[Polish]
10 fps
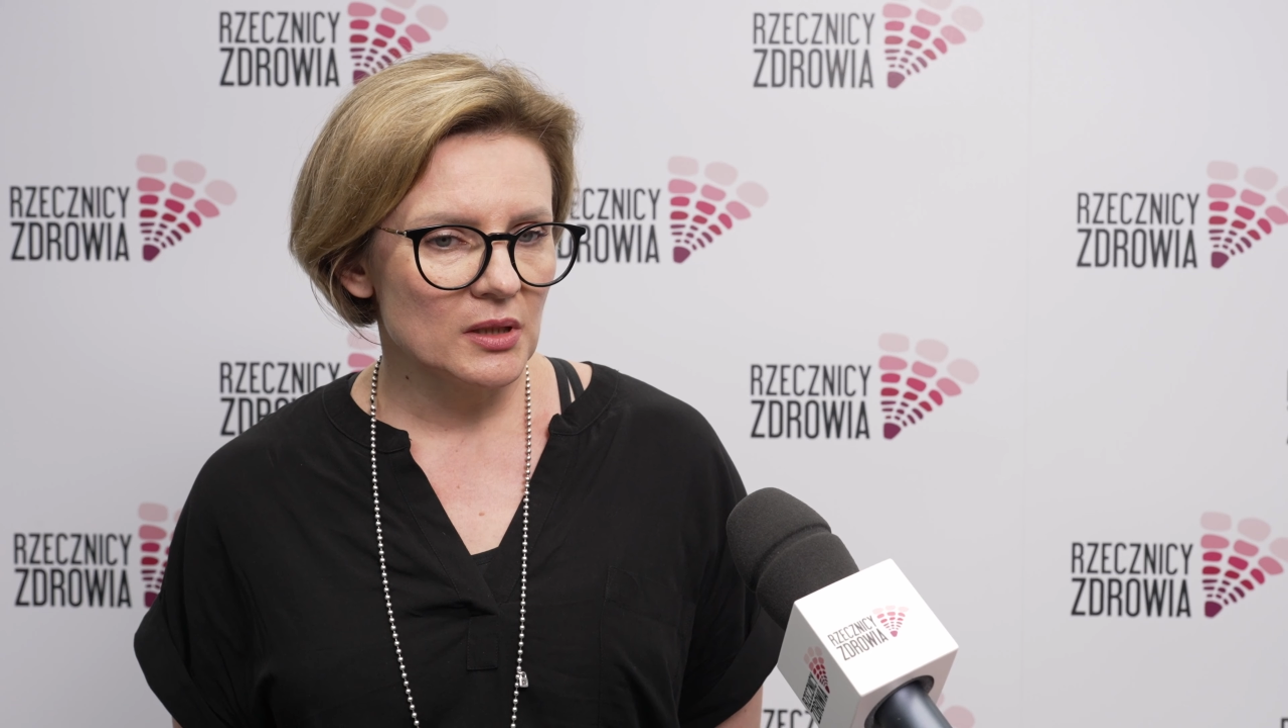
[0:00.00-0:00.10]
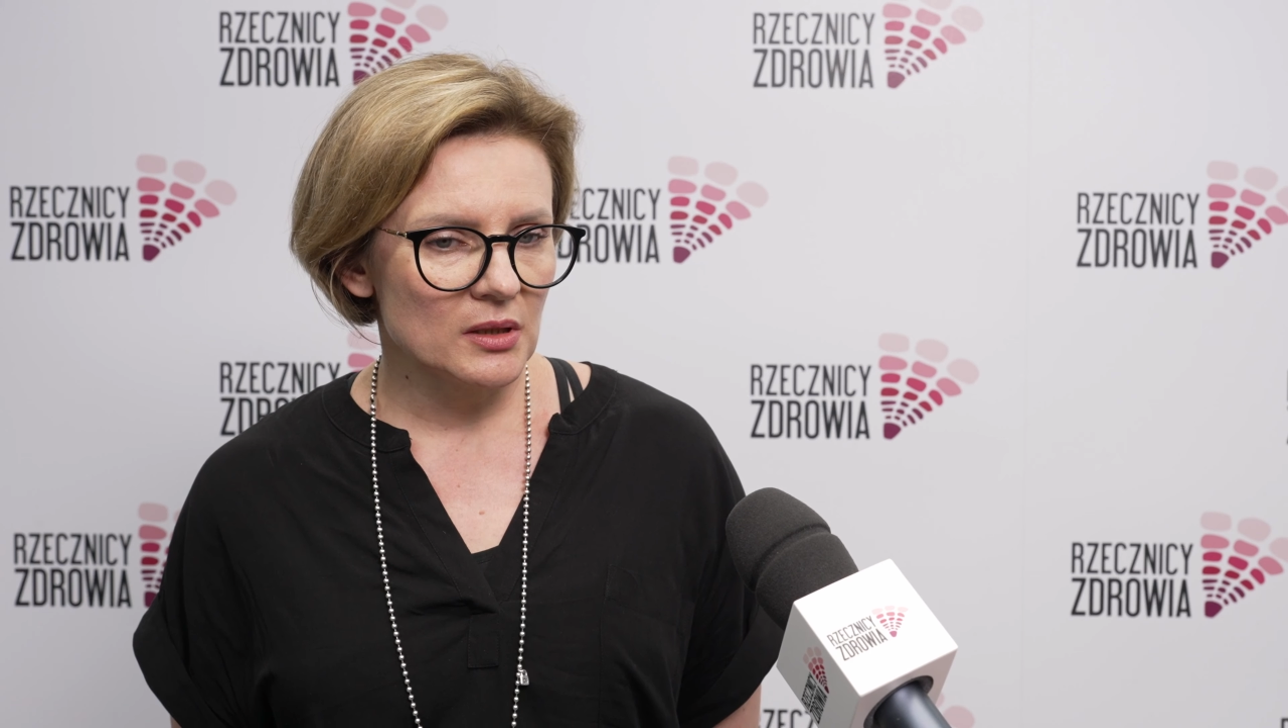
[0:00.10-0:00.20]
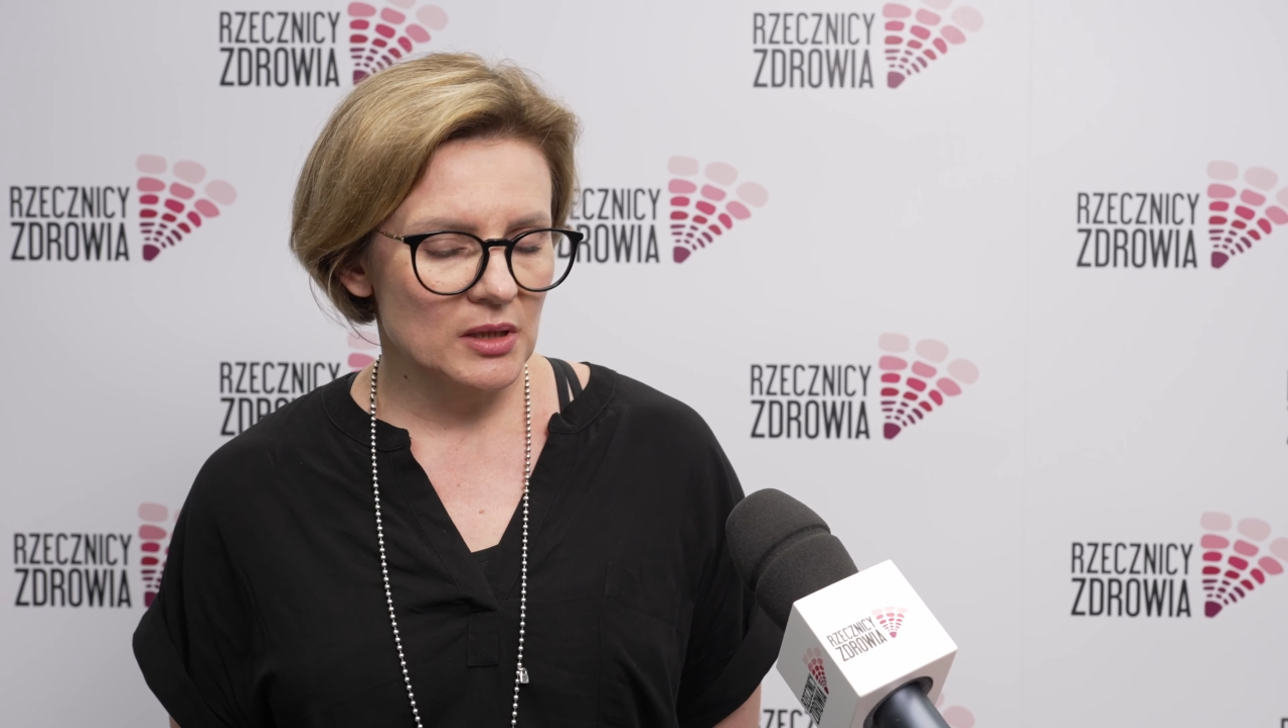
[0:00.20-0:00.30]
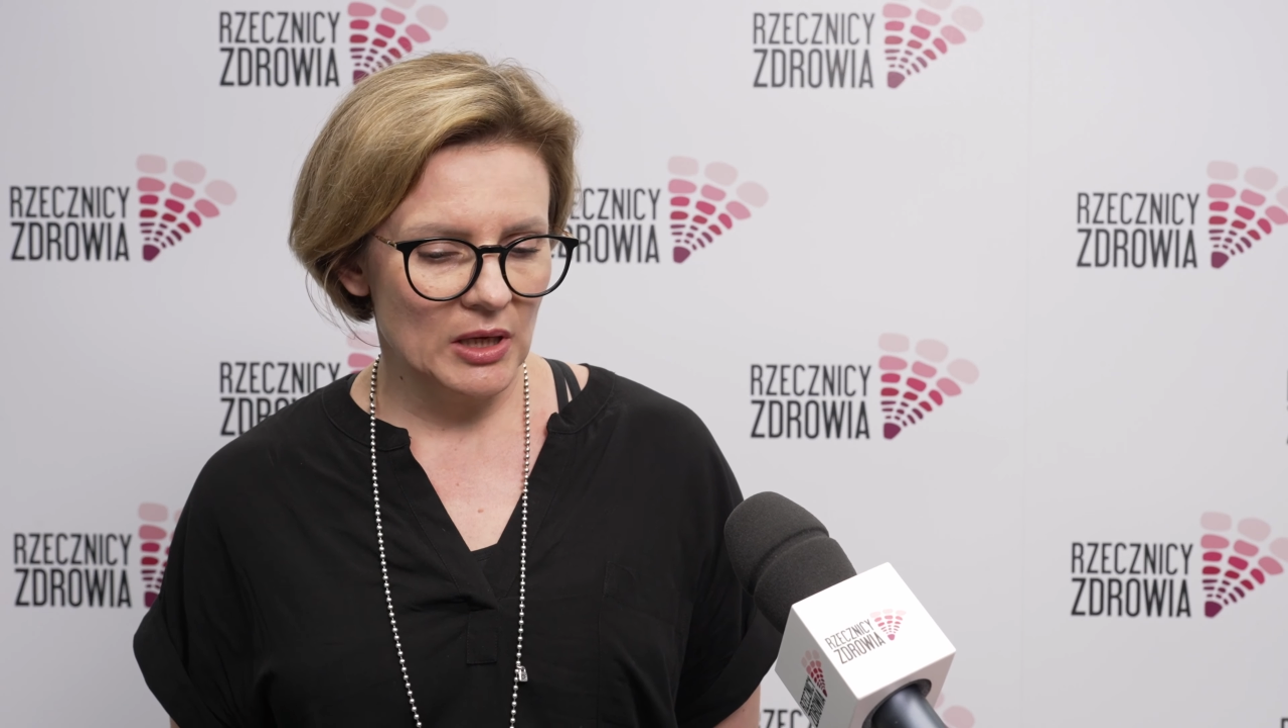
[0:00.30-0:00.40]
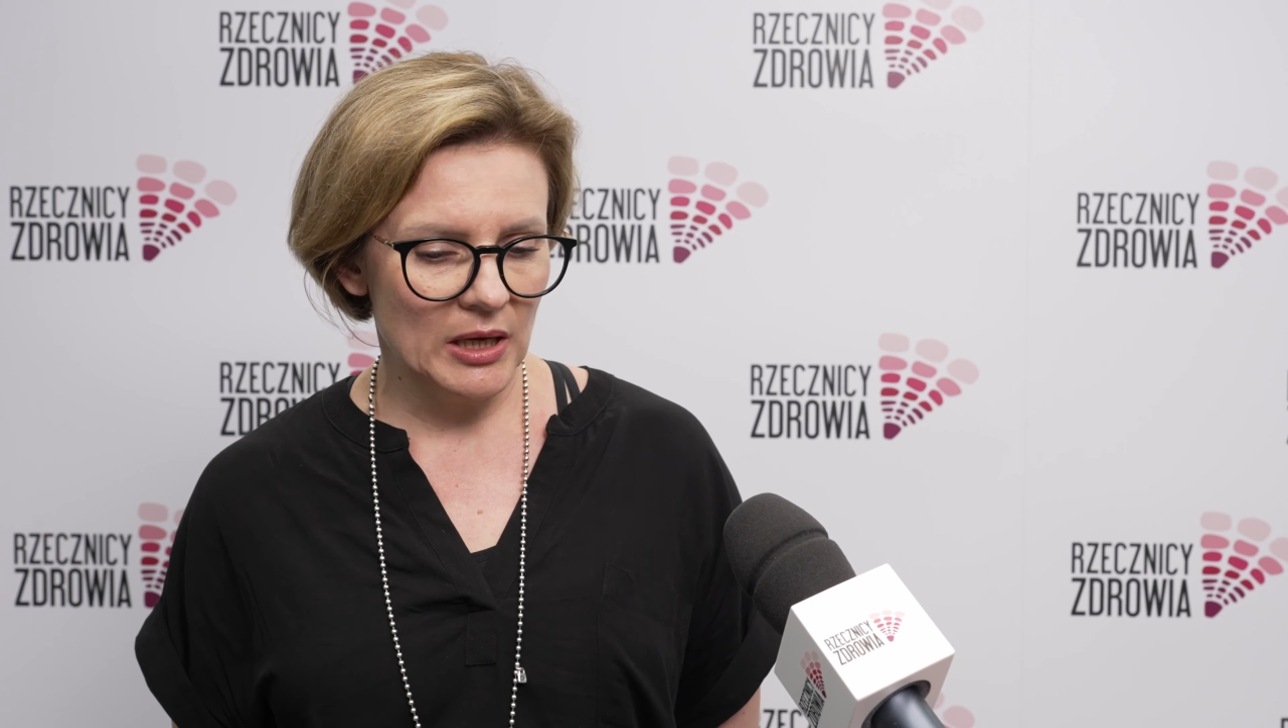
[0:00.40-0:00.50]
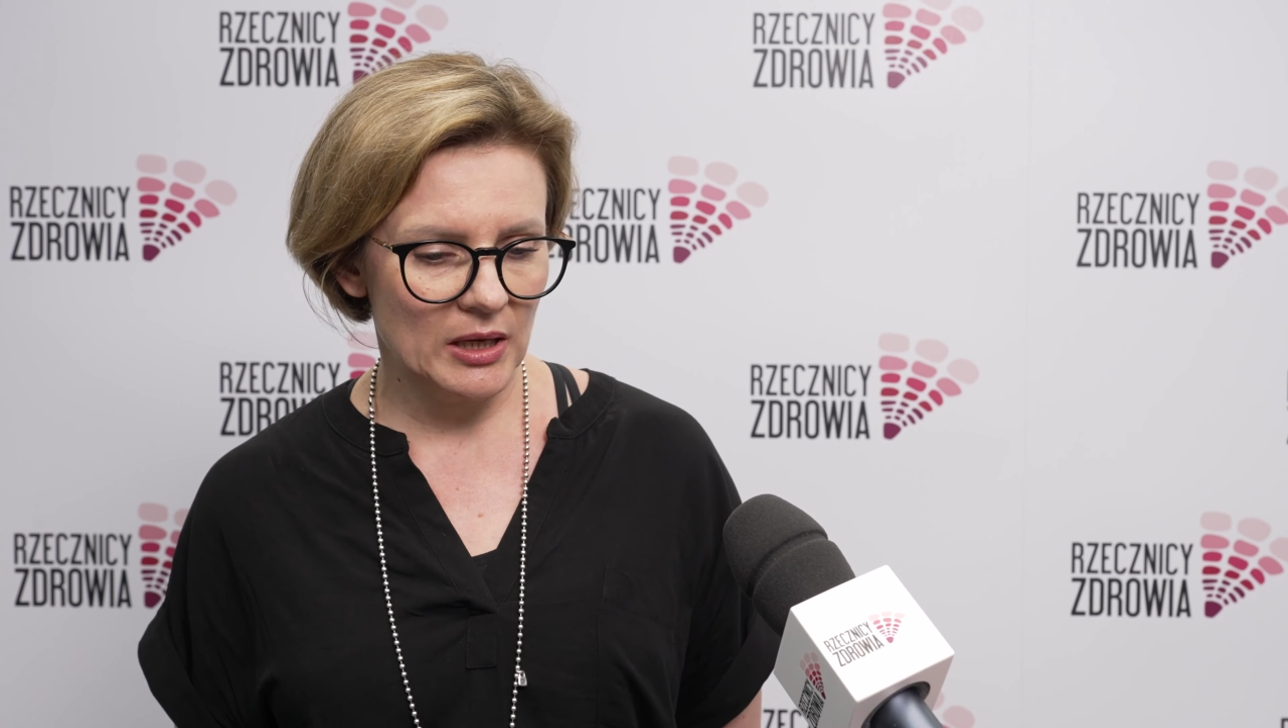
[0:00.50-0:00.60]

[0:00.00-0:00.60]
też